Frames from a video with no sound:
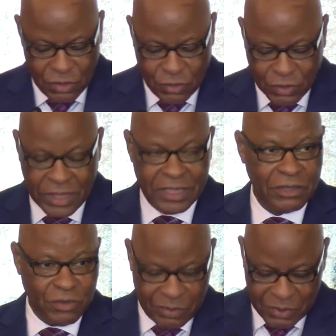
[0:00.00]
toutes les
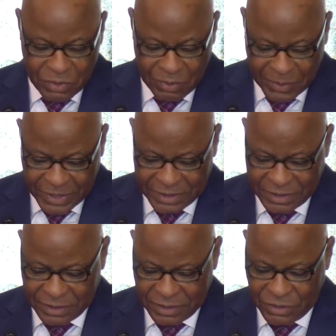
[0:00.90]
entreprises de
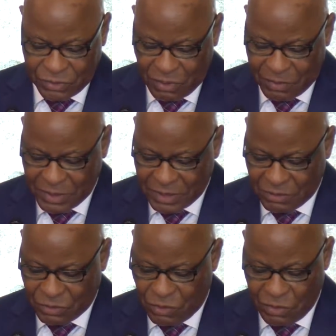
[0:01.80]
presse qui sont
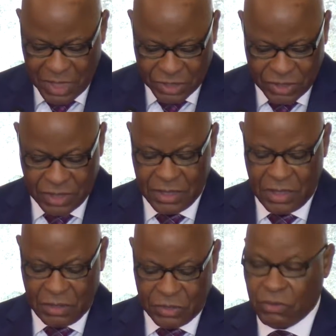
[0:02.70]
présentes sur le marché
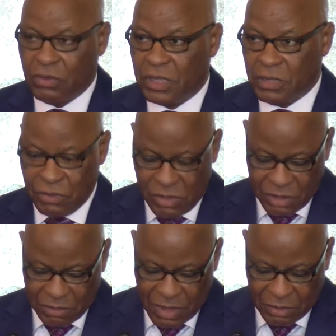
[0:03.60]
sont
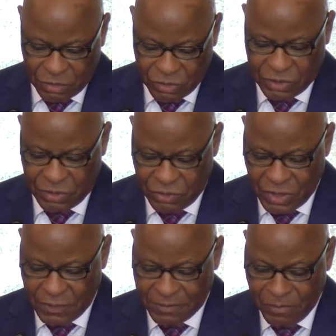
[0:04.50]
régulièrement
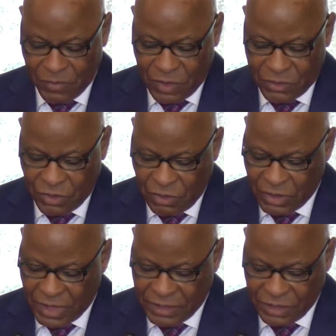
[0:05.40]
constituées selon
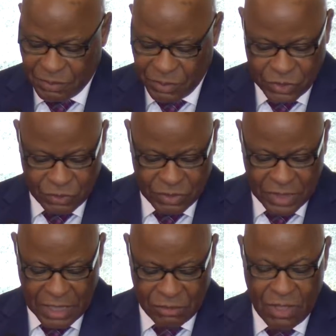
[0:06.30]
les dispositions de
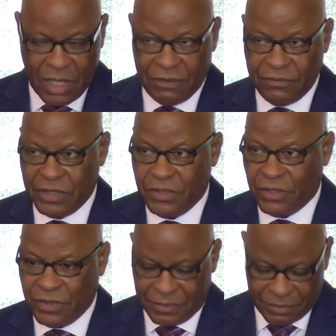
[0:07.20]
la loi en
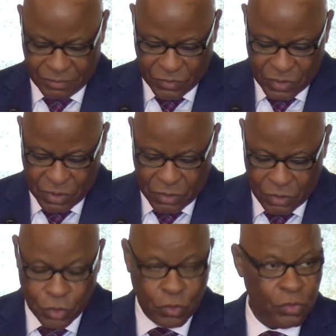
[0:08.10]
vigueur.
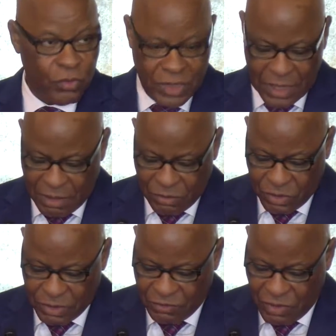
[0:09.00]
Aujourd'hui, en
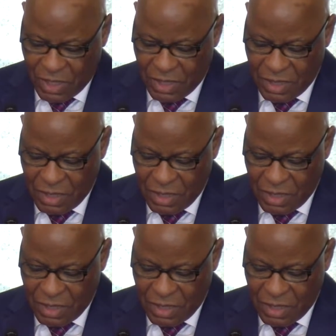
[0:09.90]
Côte d'Ivoire,